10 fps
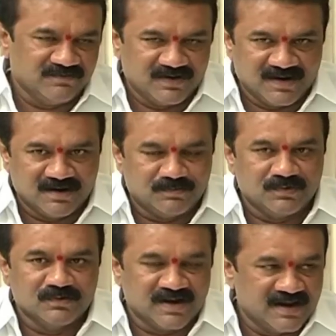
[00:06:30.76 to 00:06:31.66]
డిఫర్
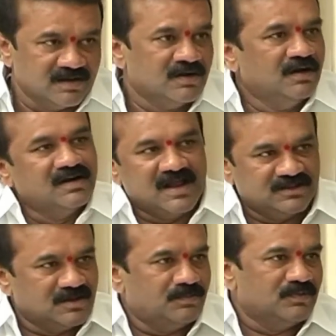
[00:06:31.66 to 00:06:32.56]
అయినప్పుడు నేను
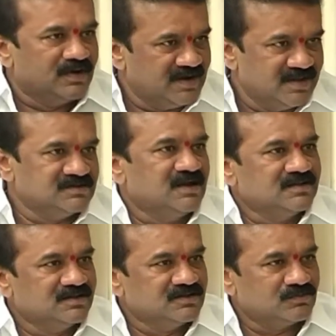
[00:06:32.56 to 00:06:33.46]
నా తప్పు ఉంటే నేను
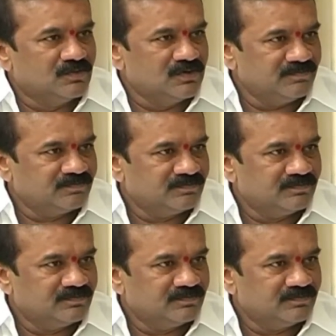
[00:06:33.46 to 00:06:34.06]
సరిదిద్దుకోవడం